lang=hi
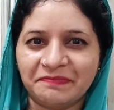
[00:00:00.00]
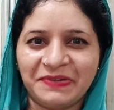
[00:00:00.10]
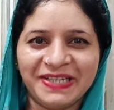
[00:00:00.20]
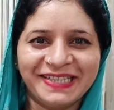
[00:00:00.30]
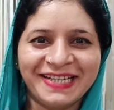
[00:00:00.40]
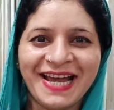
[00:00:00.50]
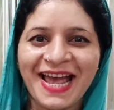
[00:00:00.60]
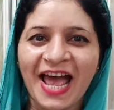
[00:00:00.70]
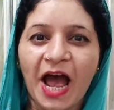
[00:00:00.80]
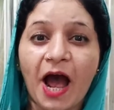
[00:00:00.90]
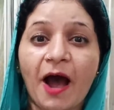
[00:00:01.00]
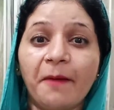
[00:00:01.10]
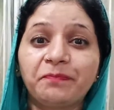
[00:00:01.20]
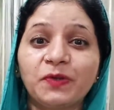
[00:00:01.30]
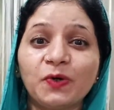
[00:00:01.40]
पर
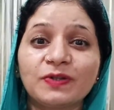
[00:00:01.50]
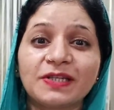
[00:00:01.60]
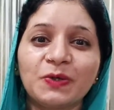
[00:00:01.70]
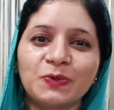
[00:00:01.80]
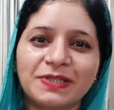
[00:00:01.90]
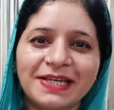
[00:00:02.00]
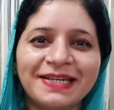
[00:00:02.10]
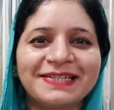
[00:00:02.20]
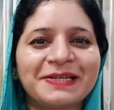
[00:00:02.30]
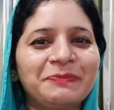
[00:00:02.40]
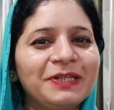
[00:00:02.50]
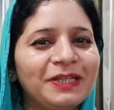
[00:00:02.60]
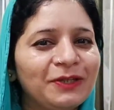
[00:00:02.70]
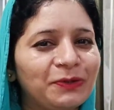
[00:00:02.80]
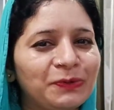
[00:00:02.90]
आप तो उसे उसी की जमीन
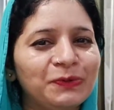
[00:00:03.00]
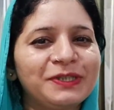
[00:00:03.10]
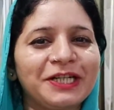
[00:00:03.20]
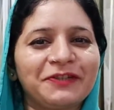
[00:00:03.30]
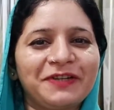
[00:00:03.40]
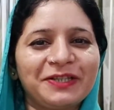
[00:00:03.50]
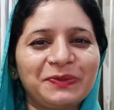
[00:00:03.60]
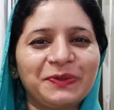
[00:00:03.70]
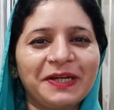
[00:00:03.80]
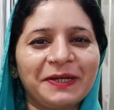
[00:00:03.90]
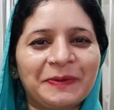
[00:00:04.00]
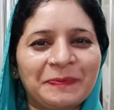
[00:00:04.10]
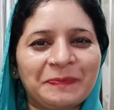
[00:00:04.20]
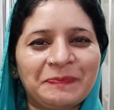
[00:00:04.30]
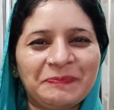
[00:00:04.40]
की धूल चटवा दोगे
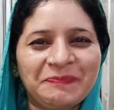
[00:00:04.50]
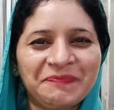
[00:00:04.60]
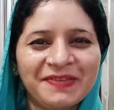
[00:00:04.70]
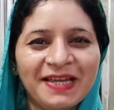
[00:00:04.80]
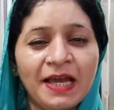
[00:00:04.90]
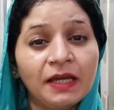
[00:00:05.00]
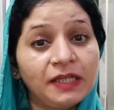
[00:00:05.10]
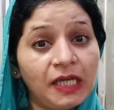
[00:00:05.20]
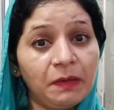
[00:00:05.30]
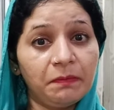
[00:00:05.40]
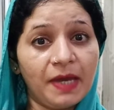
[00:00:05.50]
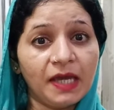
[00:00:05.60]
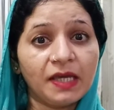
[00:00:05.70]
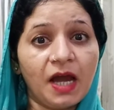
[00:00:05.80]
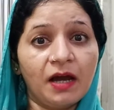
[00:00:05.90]
ये
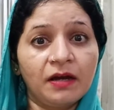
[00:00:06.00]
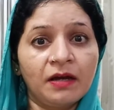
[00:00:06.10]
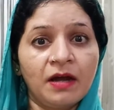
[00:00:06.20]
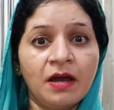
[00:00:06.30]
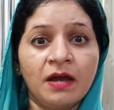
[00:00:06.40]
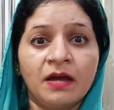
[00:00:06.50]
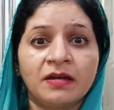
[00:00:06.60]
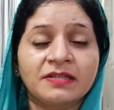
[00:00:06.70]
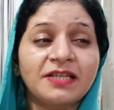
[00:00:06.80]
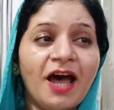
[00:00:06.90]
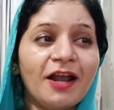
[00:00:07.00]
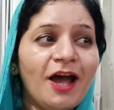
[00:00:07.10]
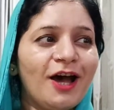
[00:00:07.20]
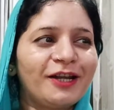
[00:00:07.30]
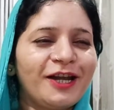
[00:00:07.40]
मैं क्या सारा
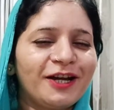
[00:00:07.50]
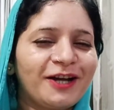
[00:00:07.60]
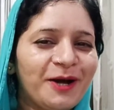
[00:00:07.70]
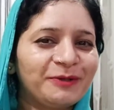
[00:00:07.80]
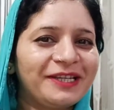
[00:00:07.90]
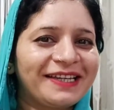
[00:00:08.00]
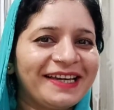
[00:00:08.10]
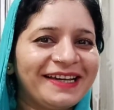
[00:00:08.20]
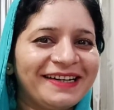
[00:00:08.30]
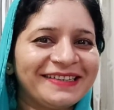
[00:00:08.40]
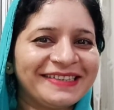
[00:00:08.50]
हरिया गांव देखेगा